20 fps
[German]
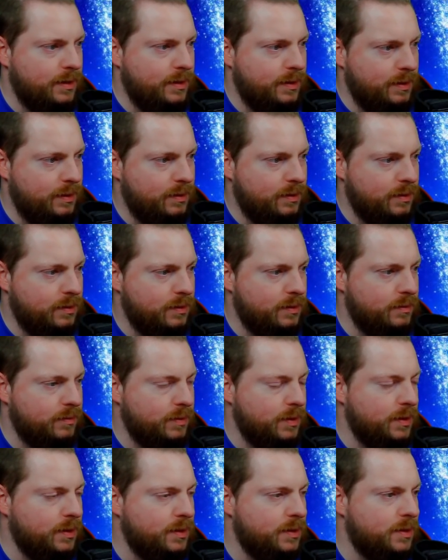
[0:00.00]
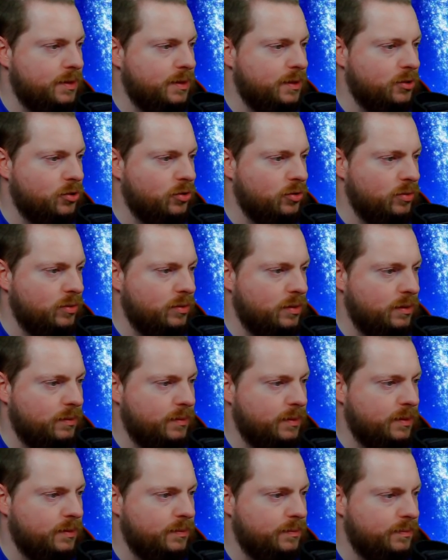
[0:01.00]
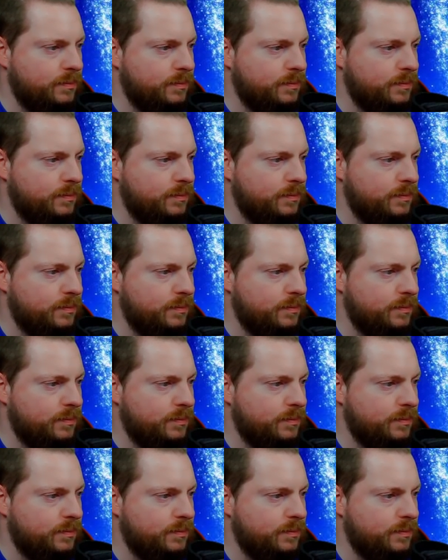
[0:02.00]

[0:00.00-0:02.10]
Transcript: Ja, das war sehr schön, aber...